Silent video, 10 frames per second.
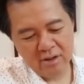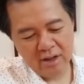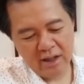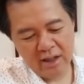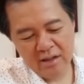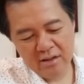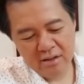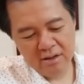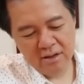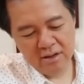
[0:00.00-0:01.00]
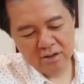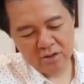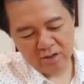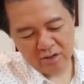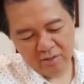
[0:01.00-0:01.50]
Okay?
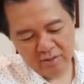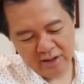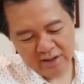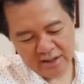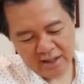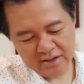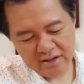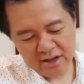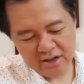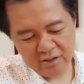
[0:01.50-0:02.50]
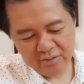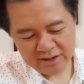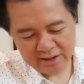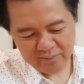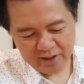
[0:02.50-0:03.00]
So ito, minasage dito,
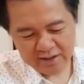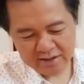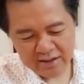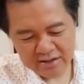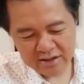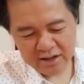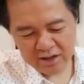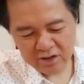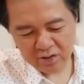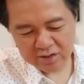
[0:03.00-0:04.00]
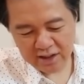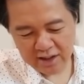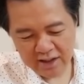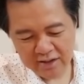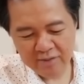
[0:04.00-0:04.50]
minasage dito,
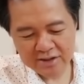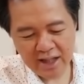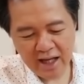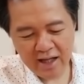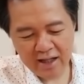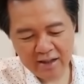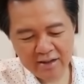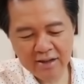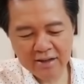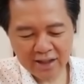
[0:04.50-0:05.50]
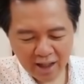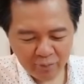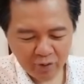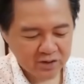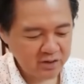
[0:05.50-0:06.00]
sariling masahe.
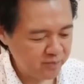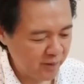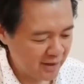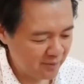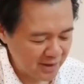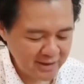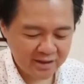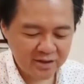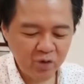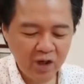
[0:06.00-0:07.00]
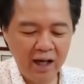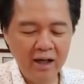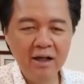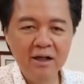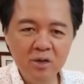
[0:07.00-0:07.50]
Tapos, pag na mo
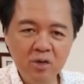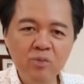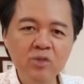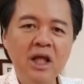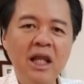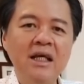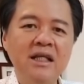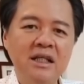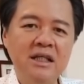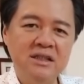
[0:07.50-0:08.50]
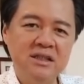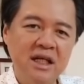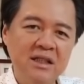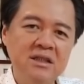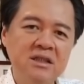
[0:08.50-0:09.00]
na, doon mo na lang
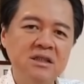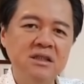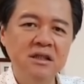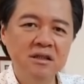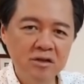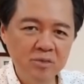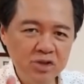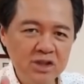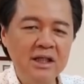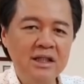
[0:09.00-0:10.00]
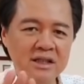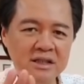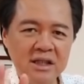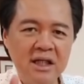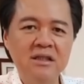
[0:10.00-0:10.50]
ini-stretch. Doon mo siya
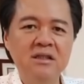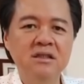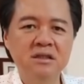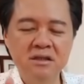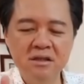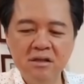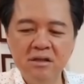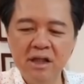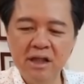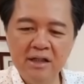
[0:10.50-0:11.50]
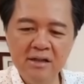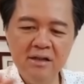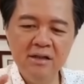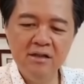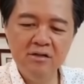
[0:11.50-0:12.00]
ini-stretch. Okay?
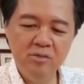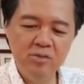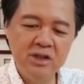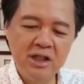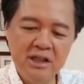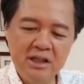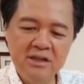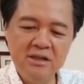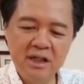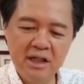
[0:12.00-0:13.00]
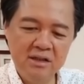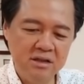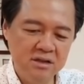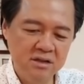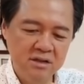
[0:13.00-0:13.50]
Doon mo siya
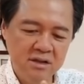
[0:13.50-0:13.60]
ini-stretch.